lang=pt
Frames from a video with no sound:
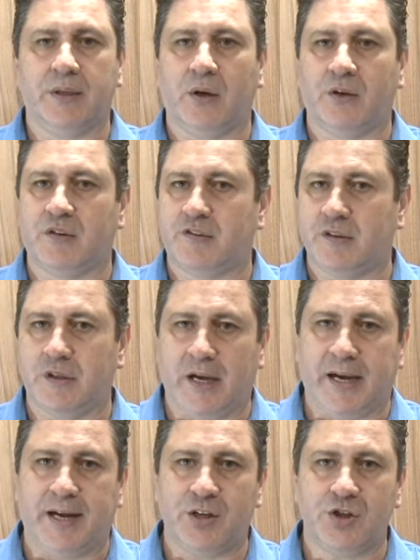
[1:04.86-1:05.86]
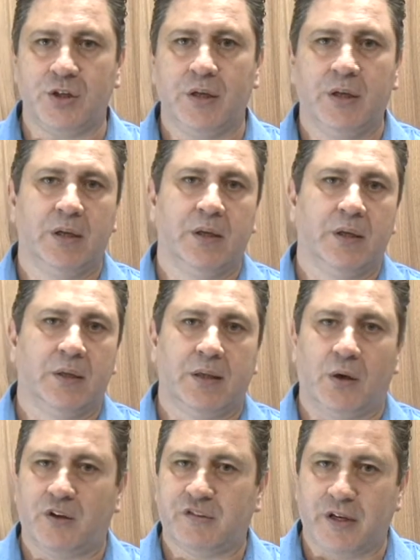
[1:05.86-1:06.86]
da nossa cidade,
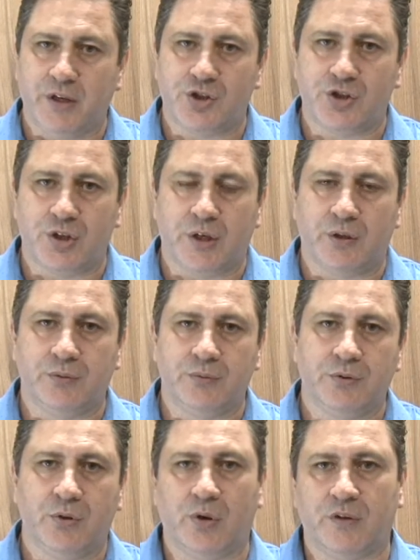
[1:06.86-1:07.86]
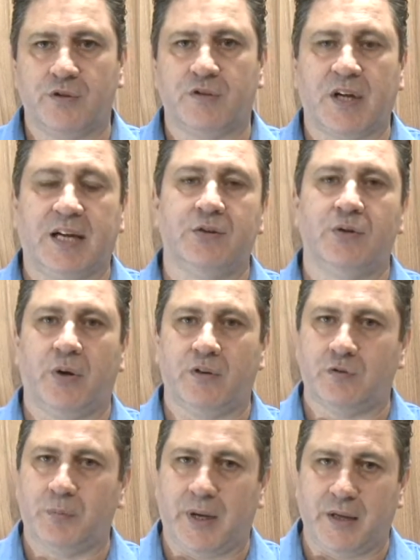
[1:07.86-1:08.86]
da nossa região, do nosso estado, do
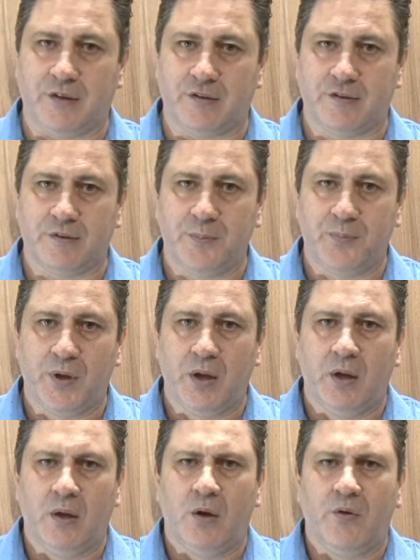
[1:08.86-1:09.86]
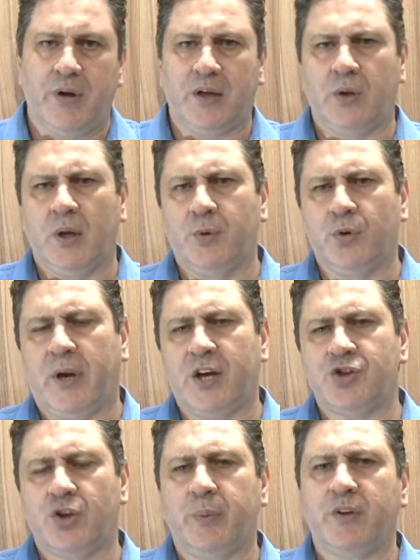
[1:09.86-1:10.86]
nosso país vereador Lemão
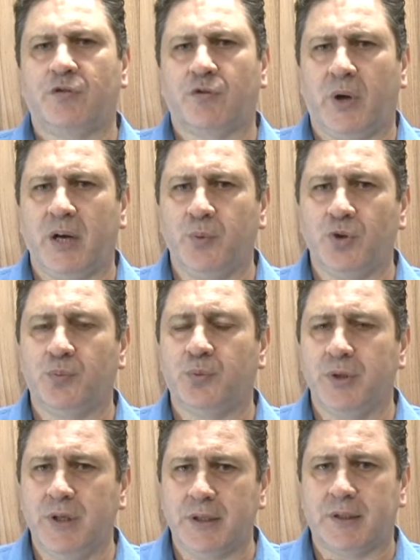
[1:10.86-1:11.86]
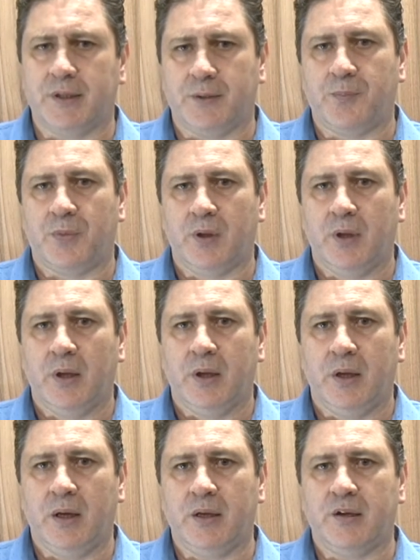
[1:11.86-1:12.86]
Duarte tem uma história muito bonita.
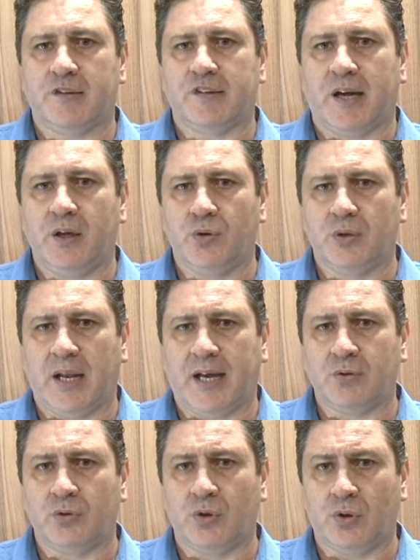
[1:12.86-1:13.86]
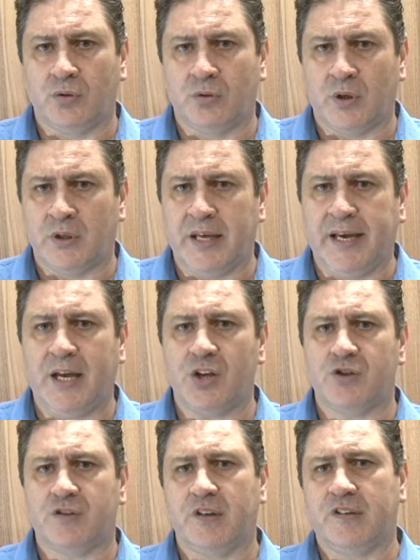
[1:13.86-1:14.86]
Ele que saiu lá do
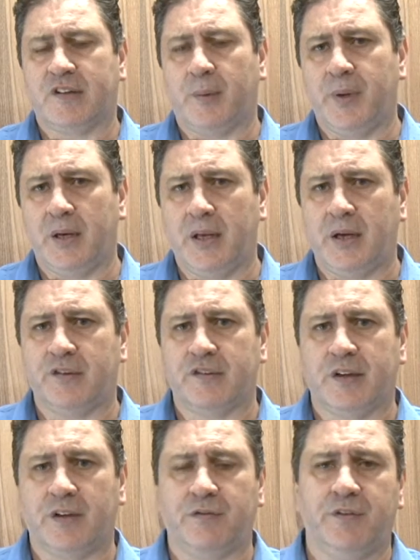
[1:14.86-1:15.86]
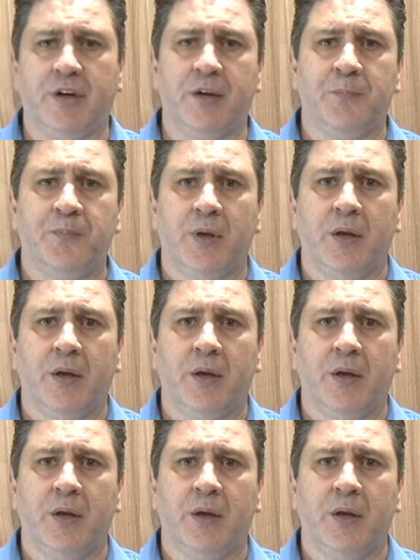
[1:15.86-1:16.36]
Nordeste sem saber ler e escrever.